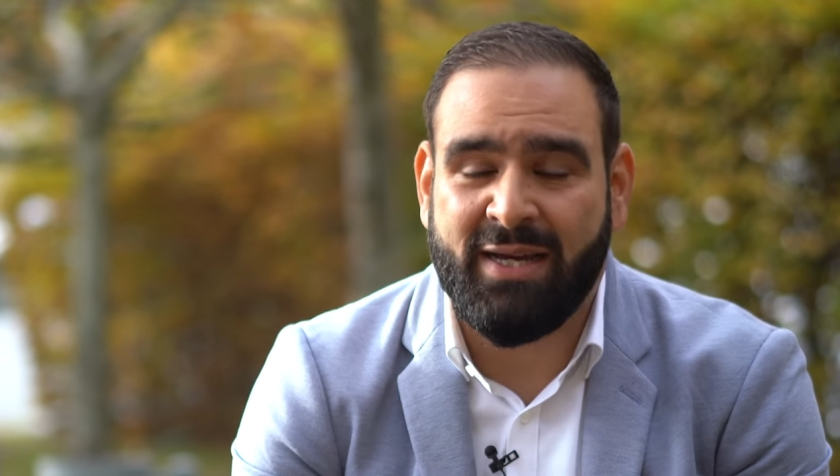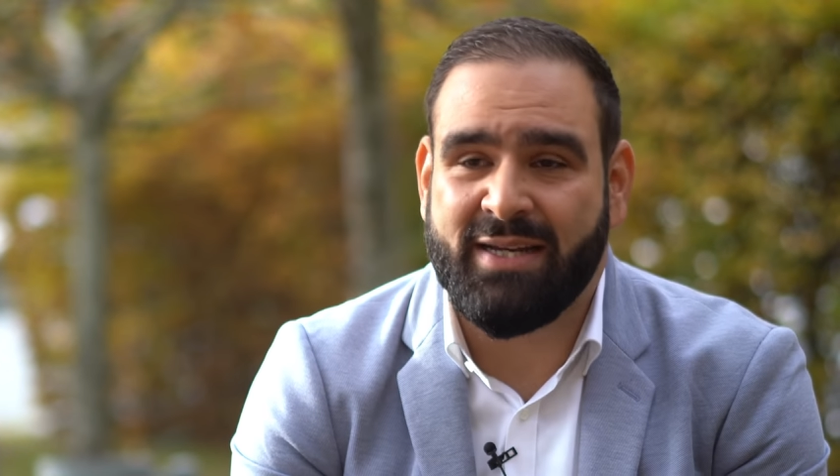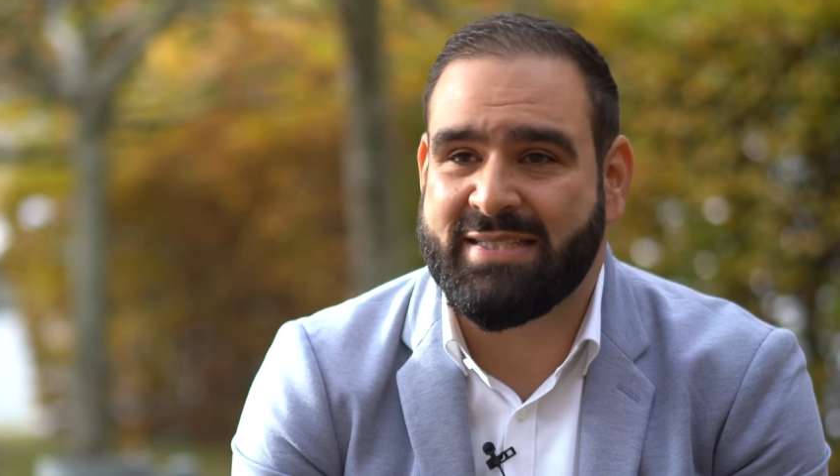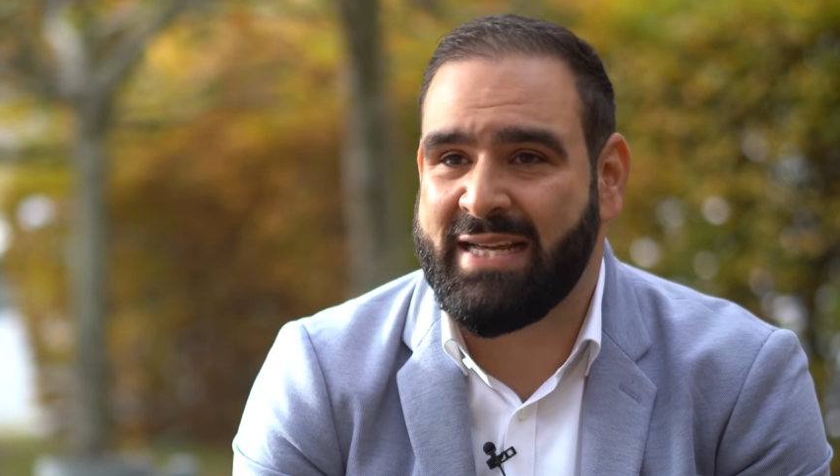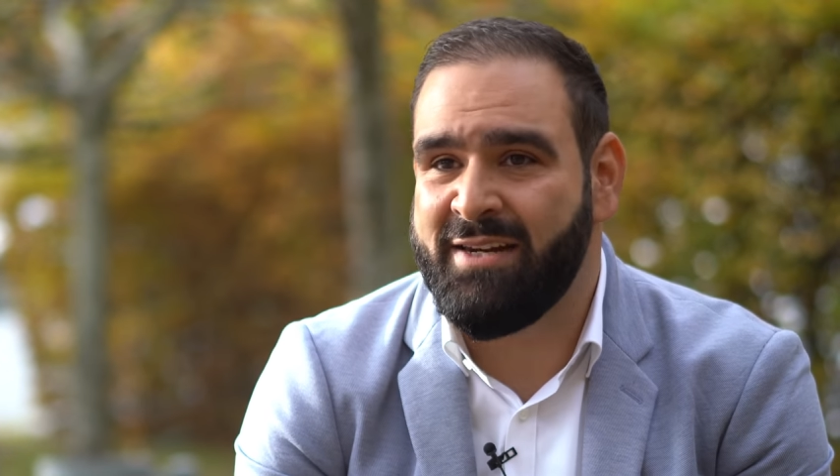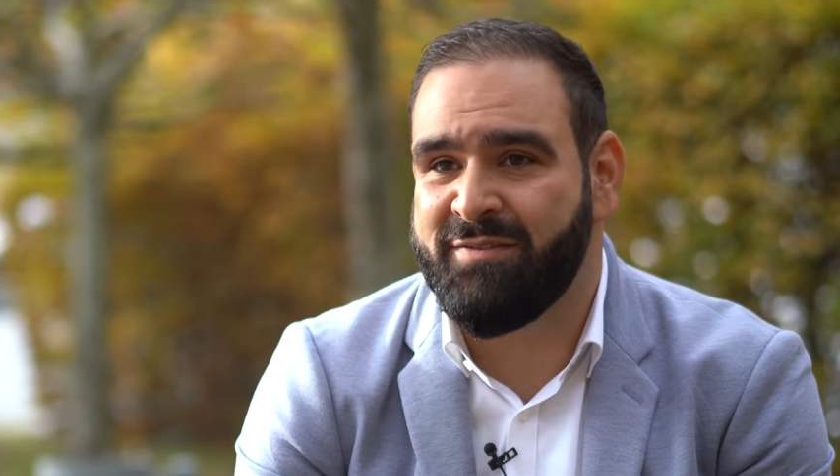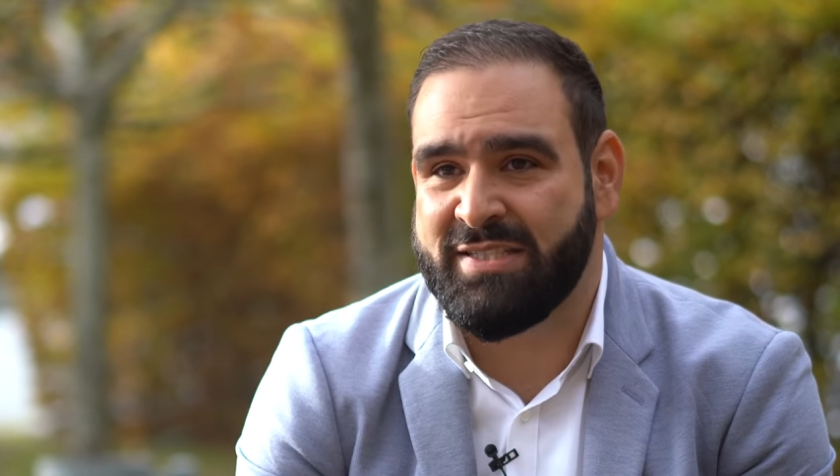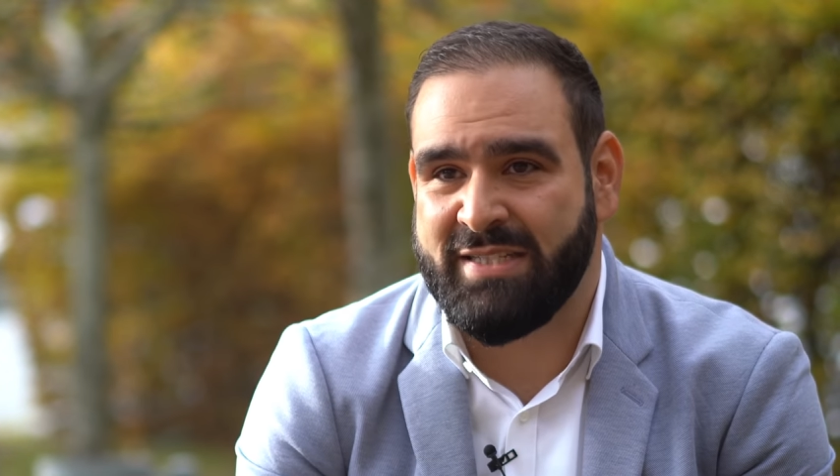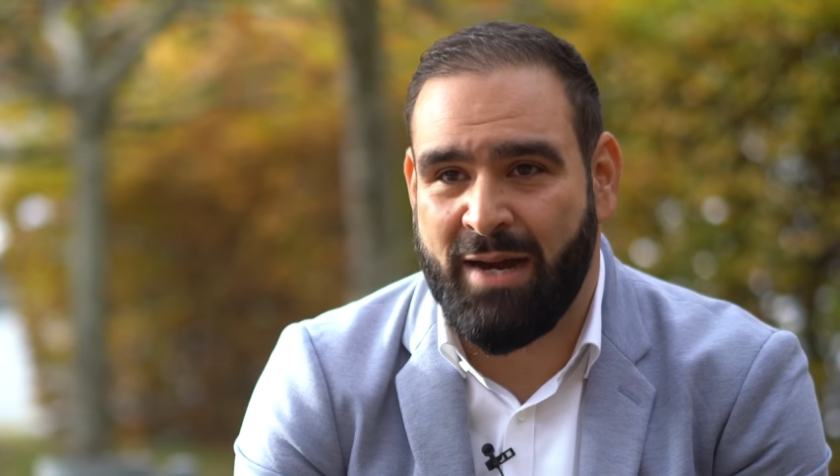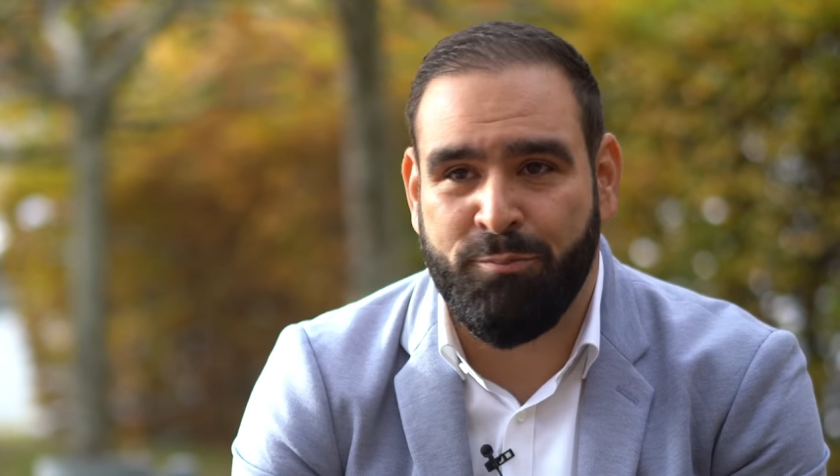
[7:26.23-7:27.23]
das Geld,
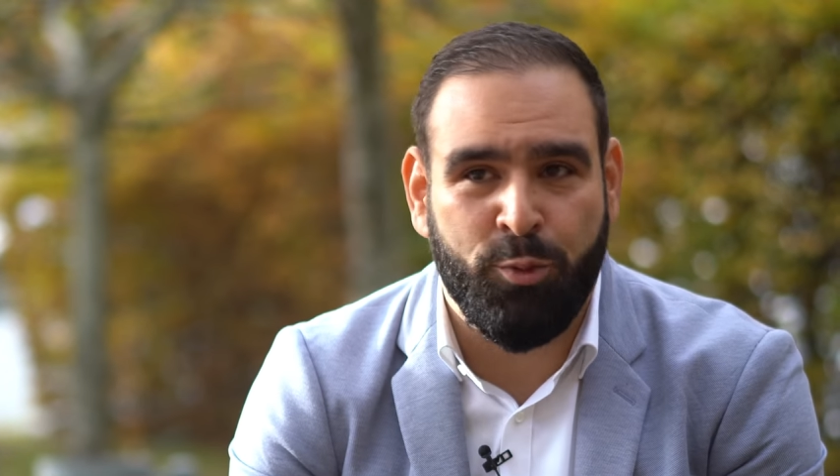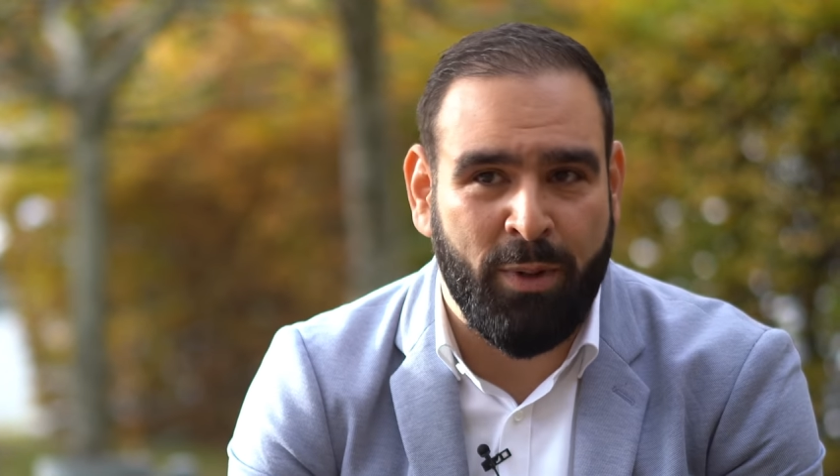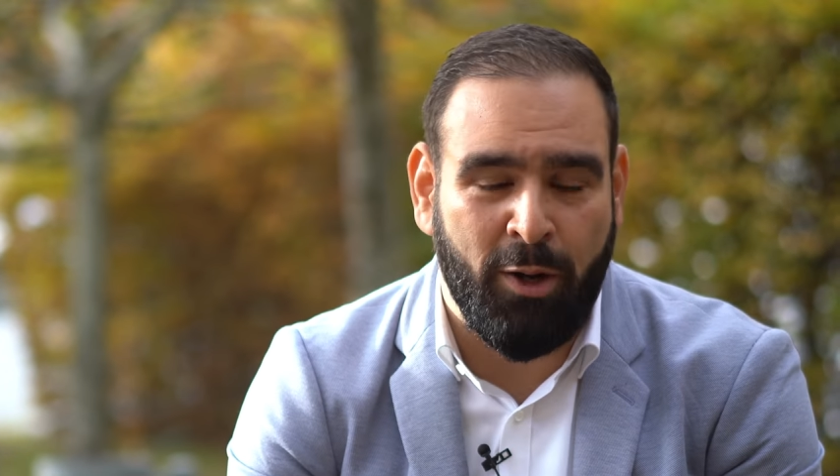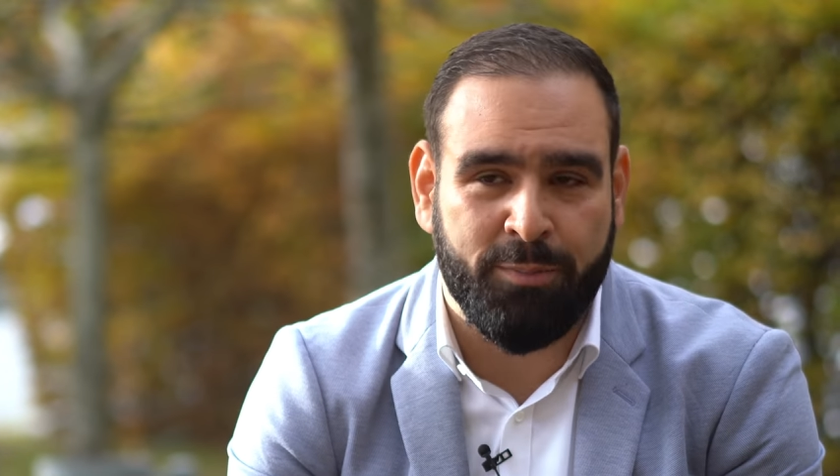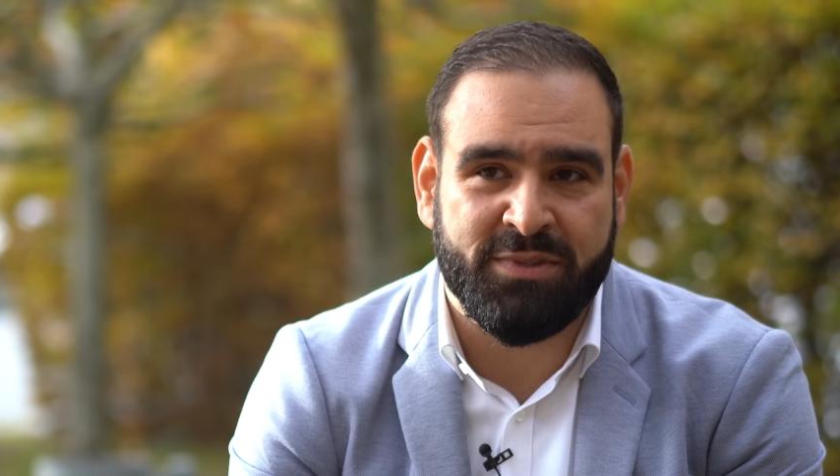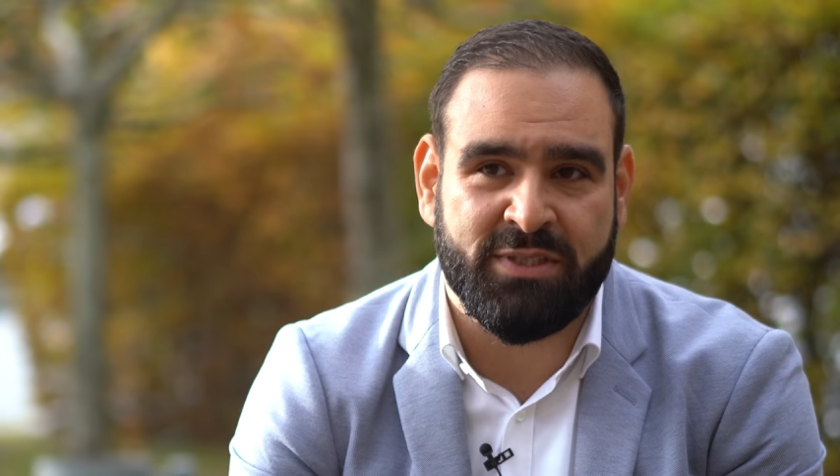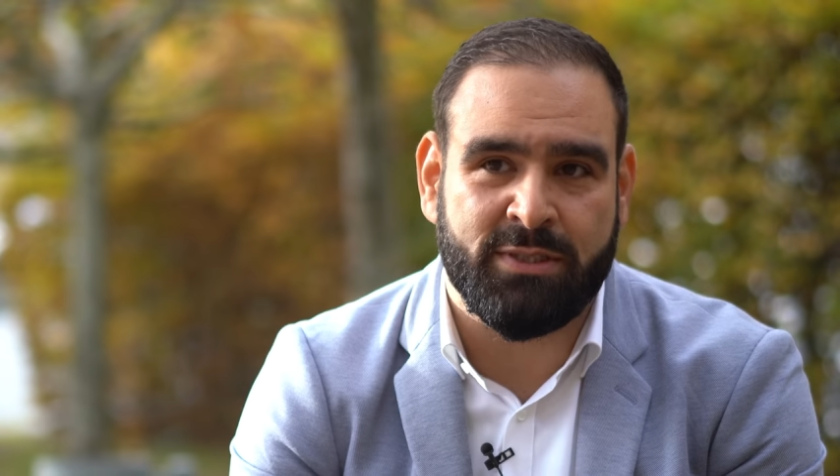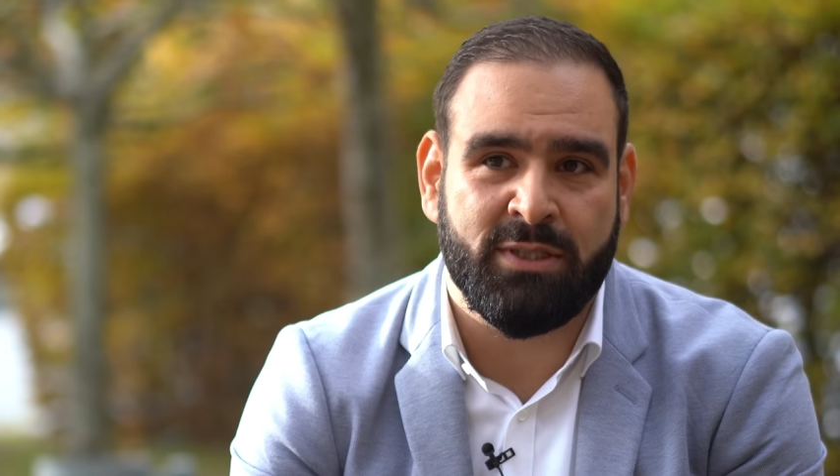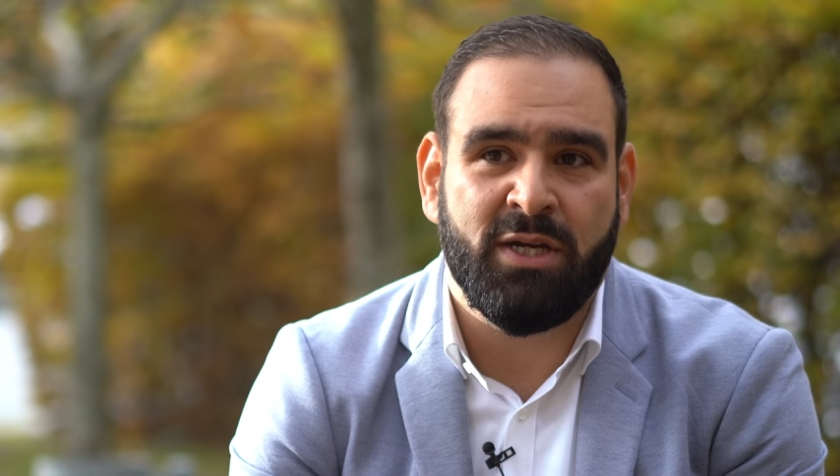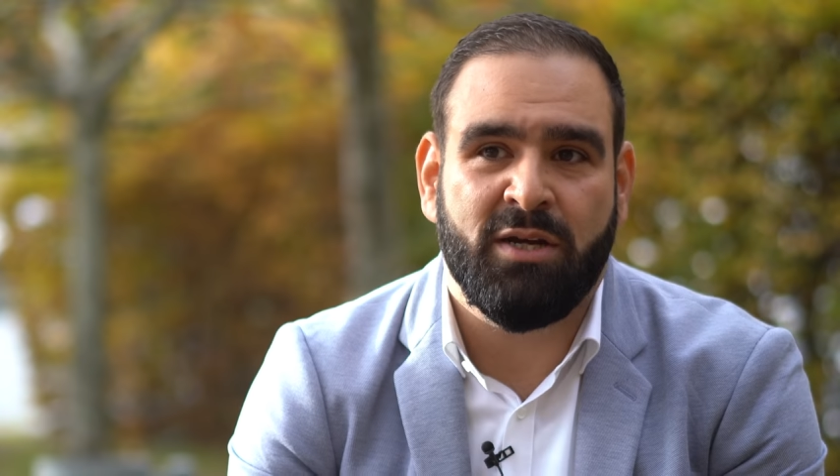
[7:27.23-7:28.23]
was sie haben, überhaupt äh,